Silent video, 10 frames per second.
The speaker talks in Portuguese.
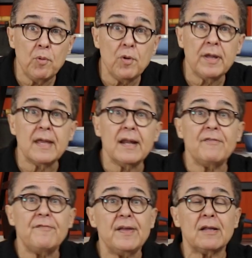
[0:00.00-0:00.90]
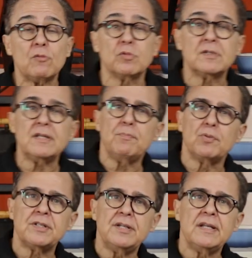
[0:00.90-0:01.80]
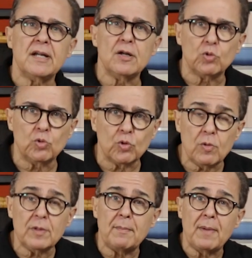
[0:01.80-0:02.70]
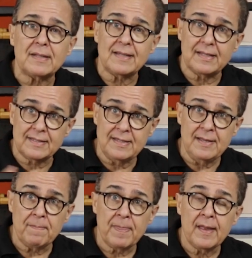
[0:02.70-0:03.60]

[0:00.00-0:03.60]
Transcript: porque Ela é feita com 100% de grano duro. Quando a massa é assim,